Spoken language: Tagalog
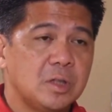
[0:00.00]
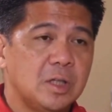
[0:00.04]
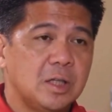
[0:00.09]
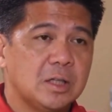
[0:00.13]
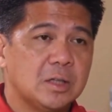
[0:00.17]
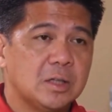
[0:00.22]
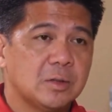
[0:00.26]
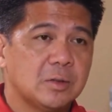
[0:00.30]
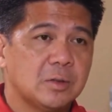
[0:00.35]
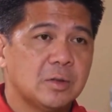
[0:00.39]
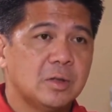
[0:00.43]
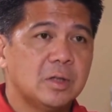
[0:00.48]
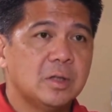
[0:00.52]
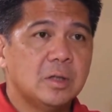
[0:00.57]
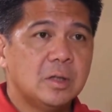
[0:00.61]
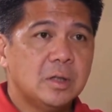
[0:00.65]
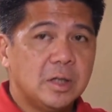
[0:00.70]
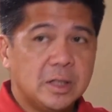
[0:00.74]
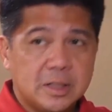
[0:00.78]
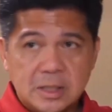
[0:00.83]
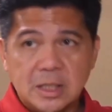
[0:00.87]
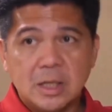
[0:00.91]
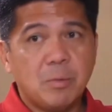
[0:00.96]
dito
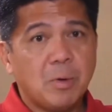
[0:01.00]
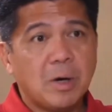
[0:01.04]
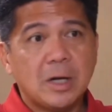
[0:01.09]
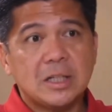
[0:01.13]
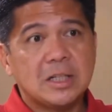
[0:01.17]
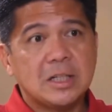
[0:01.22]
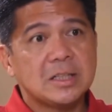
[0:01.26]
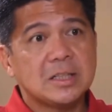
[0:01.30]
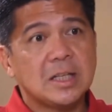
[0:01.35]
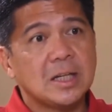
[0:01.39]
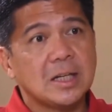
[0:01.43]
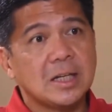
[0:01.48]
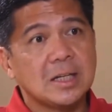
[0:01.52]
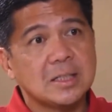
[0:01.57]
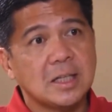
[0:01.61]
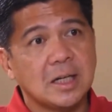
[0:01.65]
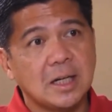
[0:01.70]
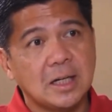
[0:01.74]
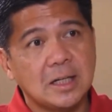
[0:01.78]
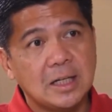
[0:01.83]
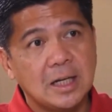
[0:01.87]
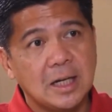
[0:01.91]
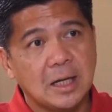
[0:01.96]
is i-award na talaga sa
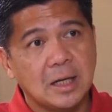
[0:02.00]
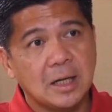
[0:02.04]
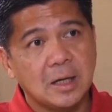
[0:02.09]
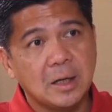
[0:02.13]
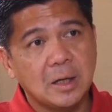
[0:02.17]
kanila.